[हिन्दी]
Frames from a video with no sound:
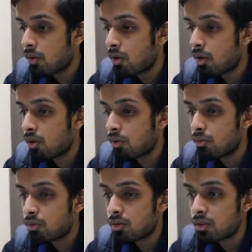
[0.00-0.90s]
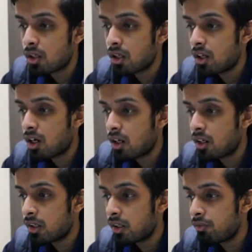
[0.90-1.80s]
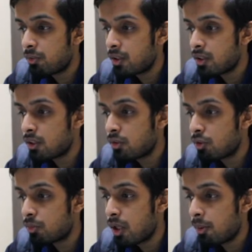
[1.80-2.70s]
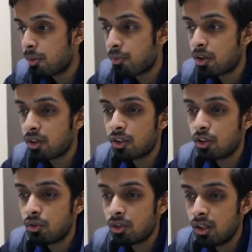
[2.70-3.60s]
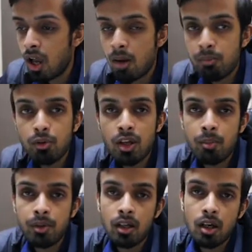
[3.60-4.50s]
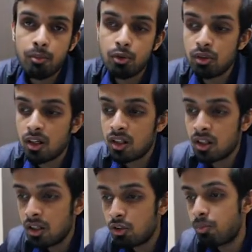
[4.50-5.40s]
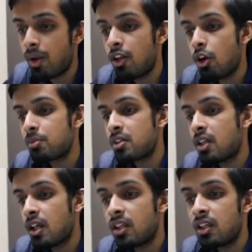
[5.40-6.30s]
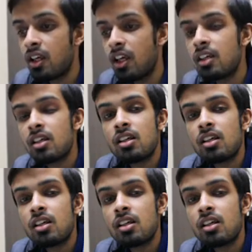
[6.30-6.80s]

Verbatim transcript: और उसके रिगार्डिंग इंफॉर्मेशन जो भी आपके प्रोडक्ट की होगी आप वो यहाँ पे अपलोड कर देंगे तो पहला ऑप्शन यहाँ देखिए